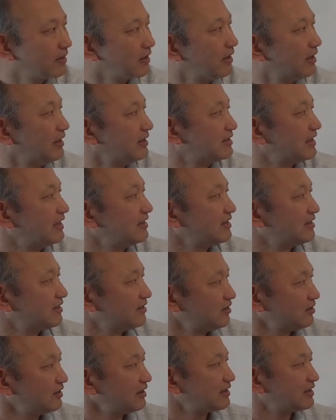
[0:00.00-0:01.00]
はい、それ
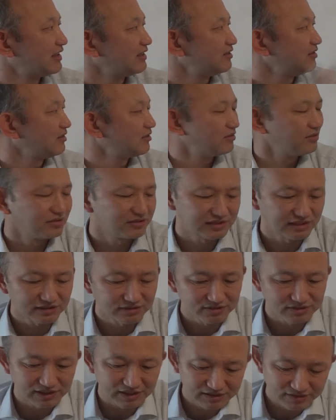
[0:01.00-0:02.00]
では最初にこの
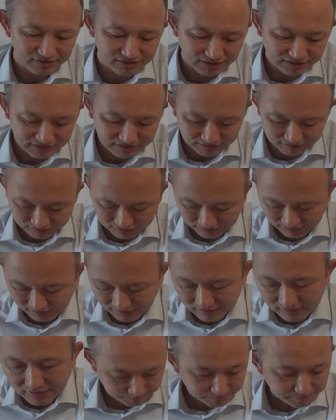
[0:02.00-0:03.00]
チェコの反応ですけど
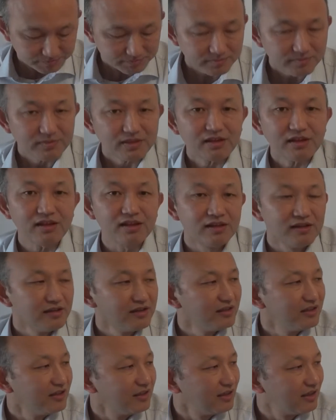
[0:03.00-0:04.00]
ね、
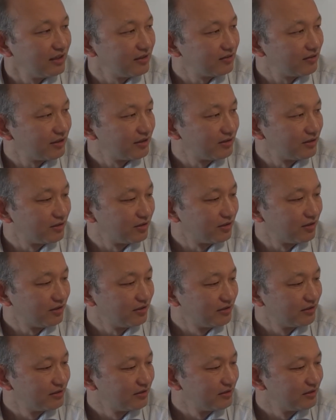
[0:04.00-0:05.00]
えっと、あ
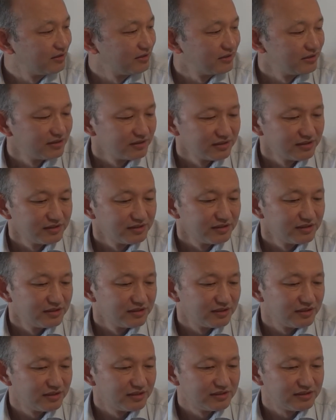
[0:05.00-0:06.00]
の、
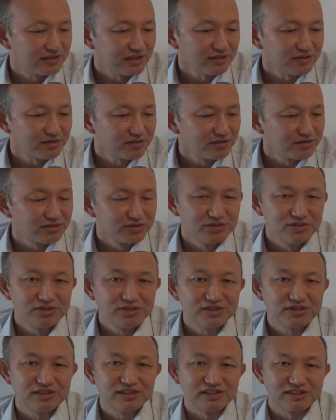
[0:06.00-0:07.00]
チェコの
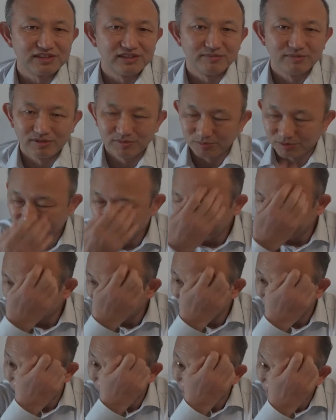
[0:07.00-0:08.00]
ニュースですね、まあ、もちろん
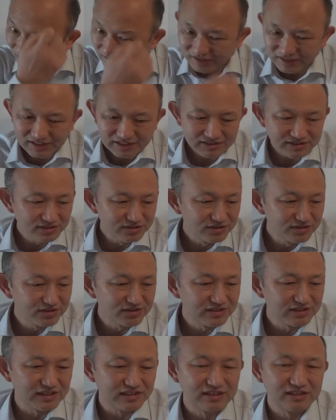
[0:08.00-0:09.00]
その膨大な数の
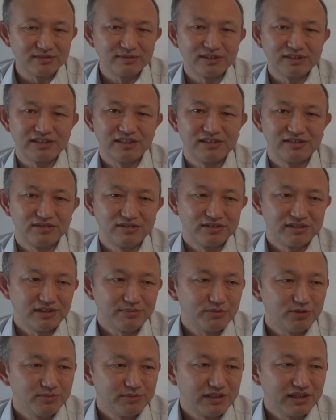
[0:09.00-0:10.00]
ニュースが出てまして、その
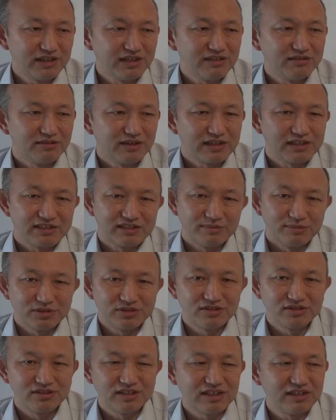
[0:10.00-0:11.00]
全部見られるわけではも
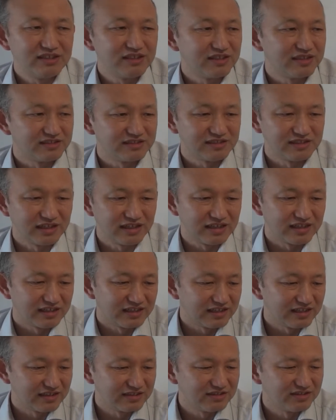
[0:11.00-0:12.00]
ちろんないんです
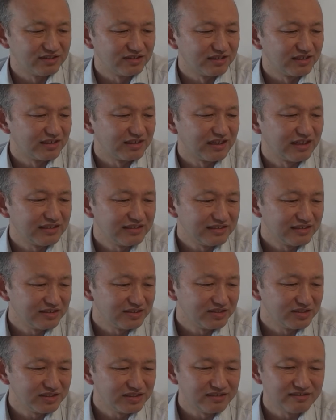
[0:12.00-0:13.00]
が、あの、感じ
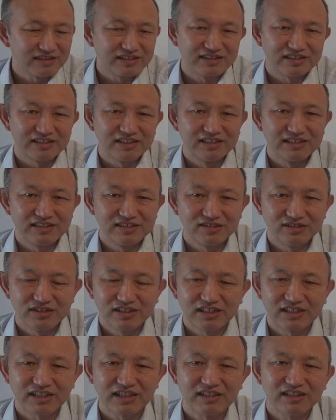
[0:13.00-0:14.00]
としてはですね、非常に
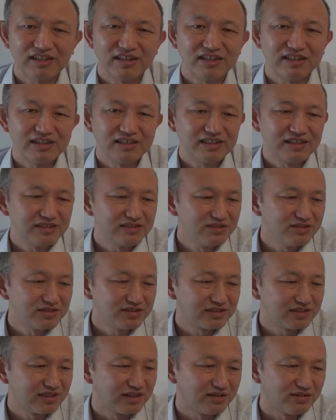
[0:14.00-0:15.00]
悲観的な
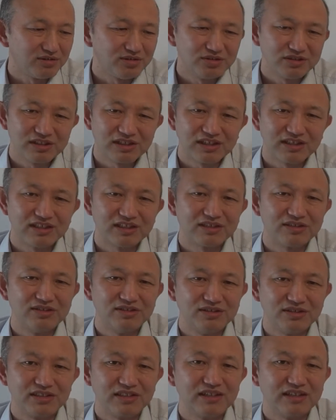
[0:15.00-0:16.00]
ニュースが多いかなと
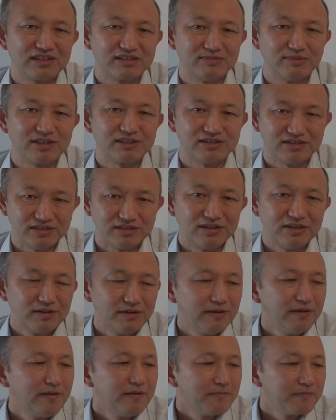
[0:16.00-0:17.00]
いう気がします。
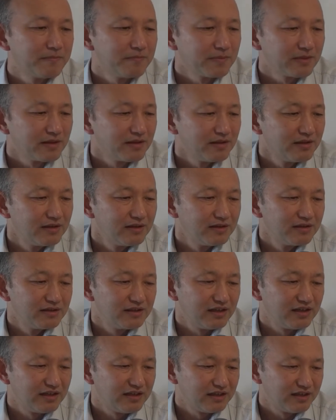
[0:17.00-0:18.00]

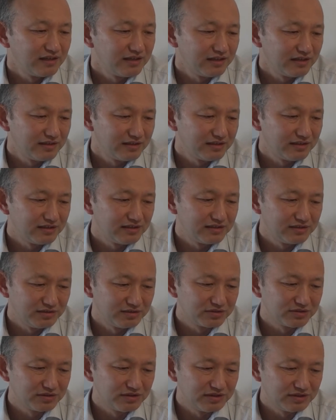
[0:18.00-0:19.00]
で、
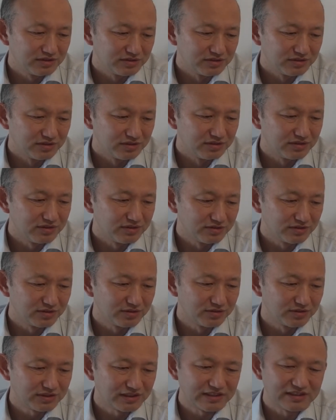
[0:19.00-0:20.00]
要するにその、
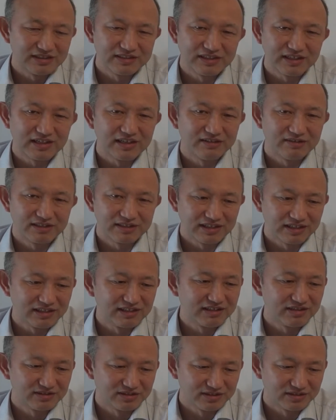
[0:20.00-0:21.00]
この先世界は大
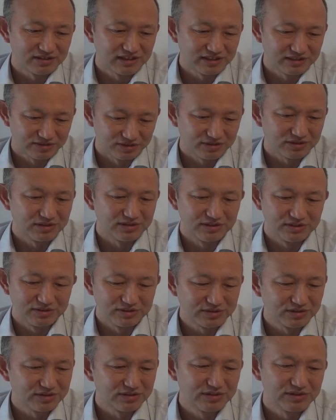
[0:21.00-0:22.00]
変なことになるよっていう、
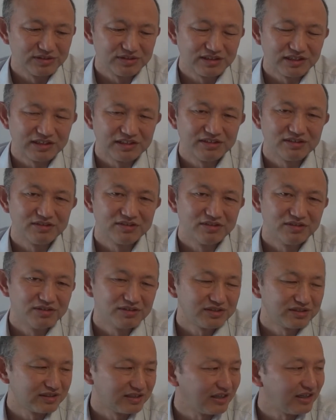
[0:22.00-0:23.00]
そういう内容の
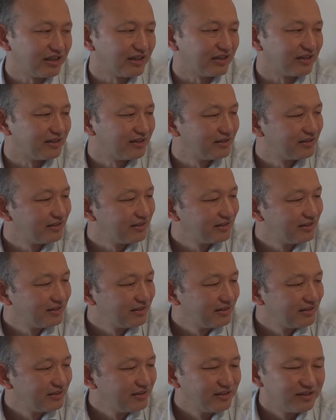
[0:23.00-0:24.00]
ニュースが
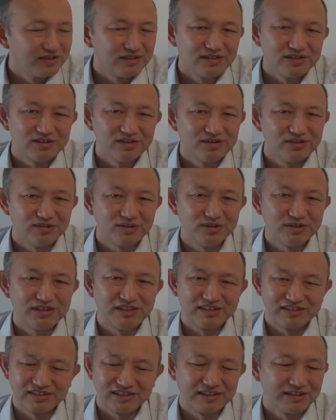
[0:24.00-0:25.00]
多い
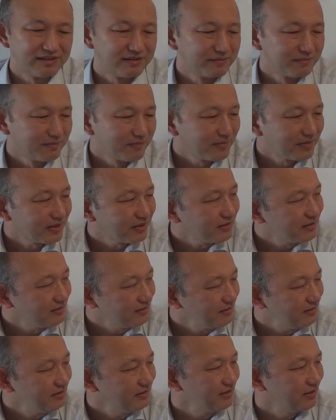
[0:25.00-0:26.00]
ですね。
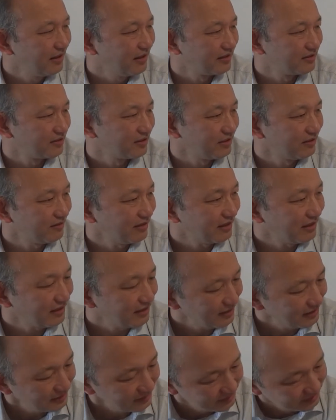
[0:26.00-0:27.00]
で、それ
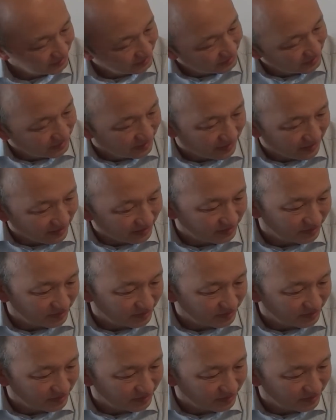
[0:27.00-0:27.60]
は、あ